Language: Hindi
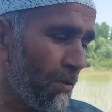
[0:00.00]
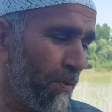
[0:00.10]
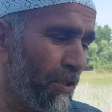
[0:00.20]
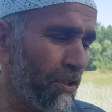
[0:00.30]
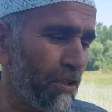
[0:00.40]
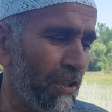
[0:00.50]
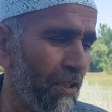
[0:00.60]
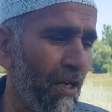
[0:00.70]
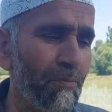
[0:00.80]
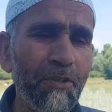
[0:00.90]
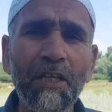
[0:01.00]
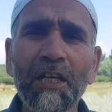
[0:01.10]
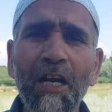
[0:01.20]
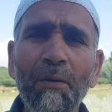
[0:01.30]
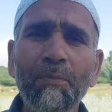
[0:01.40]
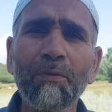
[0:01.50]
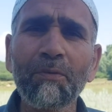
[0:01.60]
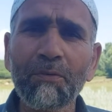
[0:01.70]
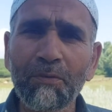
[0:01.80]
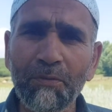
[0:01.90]
आखिर पर इसका ये अब चलेगा अब
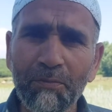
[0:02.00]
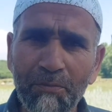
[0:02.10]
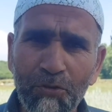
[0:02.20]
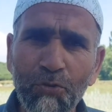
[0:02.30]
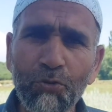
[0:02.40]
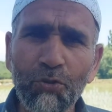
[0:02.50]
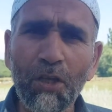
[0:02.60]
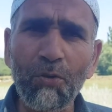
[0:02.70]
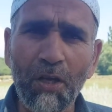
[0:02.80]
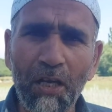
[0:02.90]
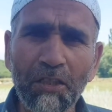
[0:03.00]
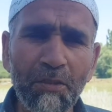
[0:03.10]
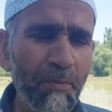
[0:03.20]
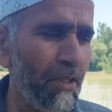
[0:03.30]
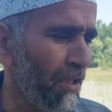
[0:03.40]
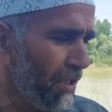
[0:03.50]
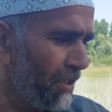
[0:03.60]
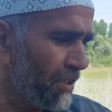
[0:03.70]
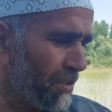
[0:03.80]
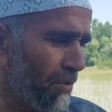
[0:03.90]
जून जुलाई और अगस्त में
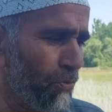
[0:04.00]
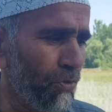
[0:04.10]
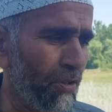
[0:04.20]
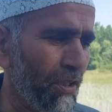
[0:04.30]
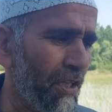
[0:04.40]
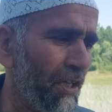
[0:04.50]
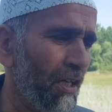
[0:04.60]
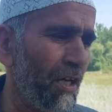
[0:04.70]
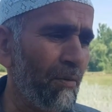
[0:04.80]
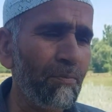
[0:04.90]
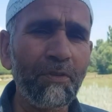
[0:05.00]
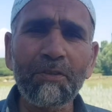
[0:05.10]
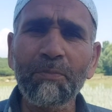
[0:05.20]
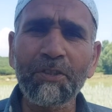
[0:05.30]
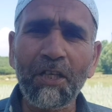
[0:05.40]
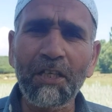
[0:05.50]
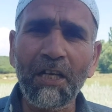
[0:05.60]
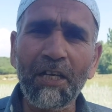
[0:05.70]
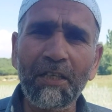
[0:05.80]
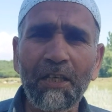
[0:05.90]
इसका वो निकलेगा अब इसमें शाली
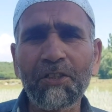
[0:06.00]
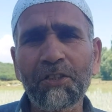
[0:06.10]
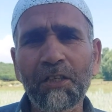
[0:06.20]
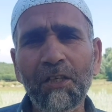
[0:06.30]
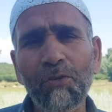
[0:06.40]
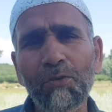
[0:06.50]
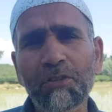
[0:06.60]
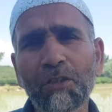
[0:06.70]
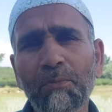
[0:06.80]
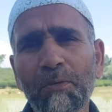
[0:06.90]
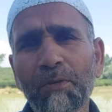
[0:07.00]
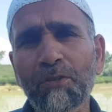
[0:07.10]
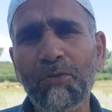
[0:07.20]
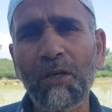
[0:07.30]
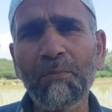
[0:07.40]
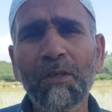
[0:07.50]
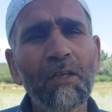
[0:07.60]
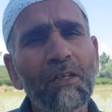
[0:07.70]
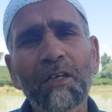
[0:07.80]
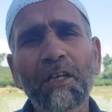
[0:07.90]
आएंगे इन और सितंबर में इसको हम
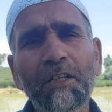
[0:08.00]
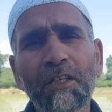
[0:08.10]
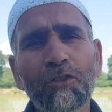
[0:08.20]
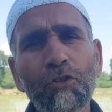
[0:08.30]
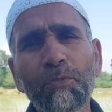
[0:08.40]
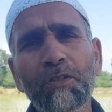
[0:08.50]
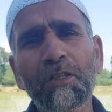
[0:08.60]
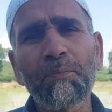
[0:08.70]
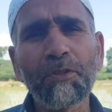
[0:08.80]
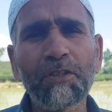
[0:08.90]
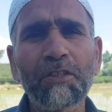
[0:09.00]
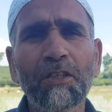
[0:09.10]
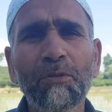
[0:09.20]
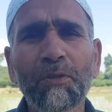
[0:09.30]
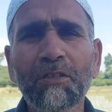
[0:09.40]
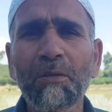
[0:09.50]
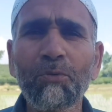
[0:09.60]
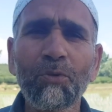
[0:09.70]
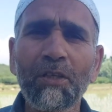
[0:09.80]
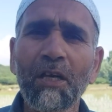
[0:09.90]
काटेंगे चौबीस या पच्चीस सितंबर सब
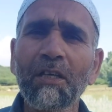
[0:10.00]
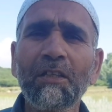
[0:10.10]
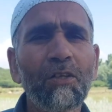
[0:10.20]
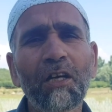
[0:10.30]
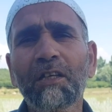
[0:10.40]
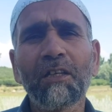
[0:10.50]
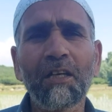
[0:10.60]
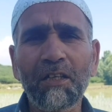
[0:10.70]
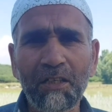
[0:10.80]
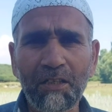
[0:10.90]
लोग ये आते हैं काट काट